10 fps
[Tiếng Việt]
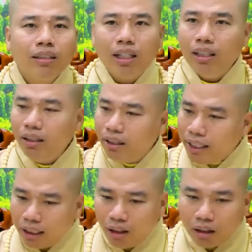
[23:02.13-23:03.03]
nên những người
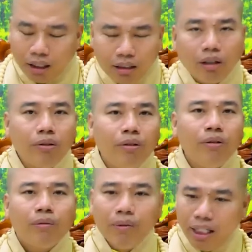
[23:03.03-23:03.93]
dẫn đoàn đi tu
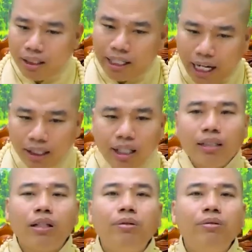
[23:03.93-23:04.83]
biết dẫn
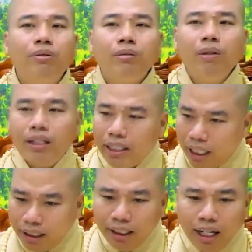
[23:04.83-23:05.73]
đi tu biết
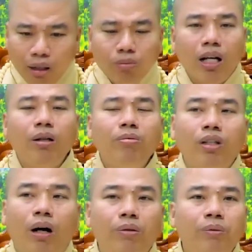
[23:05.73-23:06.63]
dẫn đi đến đúng nơi đúng
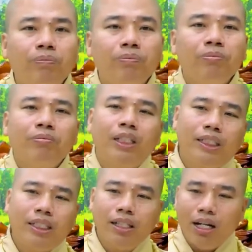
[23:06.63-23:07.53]
chỗ thì
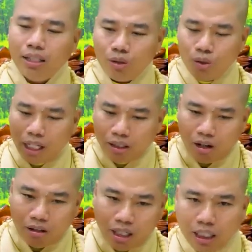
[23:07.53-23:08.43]
sự lợi ích của dẫn
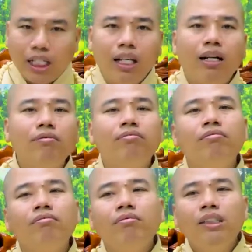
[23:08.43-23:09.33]
đoàn cực kỳ lớn
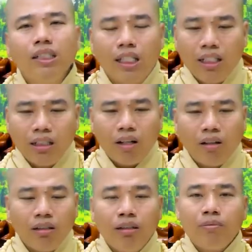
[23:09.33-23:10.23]
như những đức
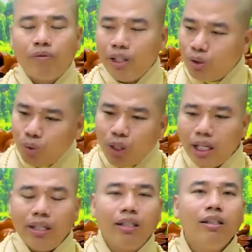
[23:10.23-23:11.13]
nói một vị chủ
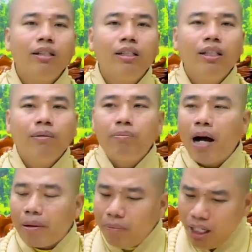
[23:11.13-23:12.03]
trì
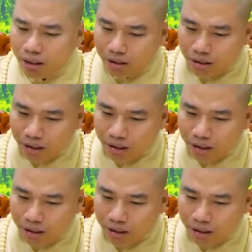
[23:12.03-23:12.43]
mà biết